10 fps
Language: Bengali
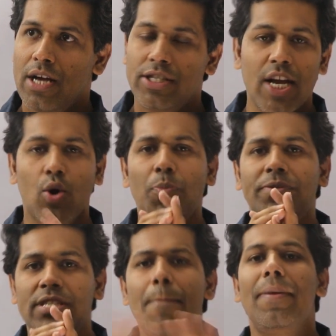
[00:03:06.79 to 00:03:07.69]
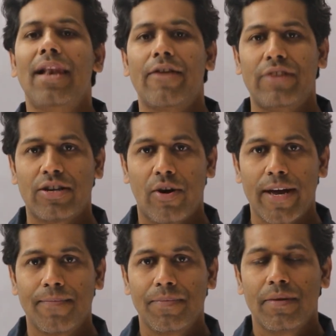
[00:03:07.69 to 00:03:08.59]
সে খুব সিম্পল লাইফ লিড করে
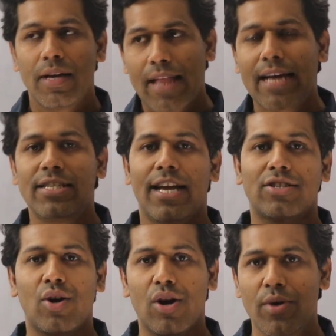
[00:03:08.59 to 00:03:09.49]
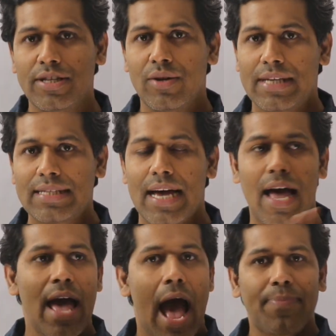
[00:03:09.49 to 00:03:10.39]
তাকে জিজ্ঞাসা করা হয়েছিল যাচ্ছা
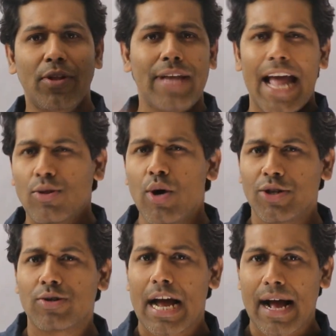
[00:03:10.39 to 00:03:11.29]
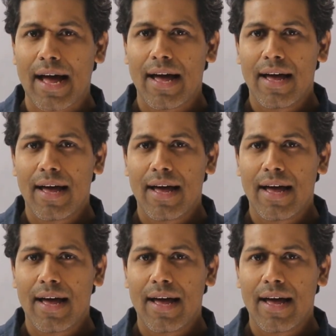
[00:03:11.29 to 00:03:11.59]
আপনার তো এত এত টাকা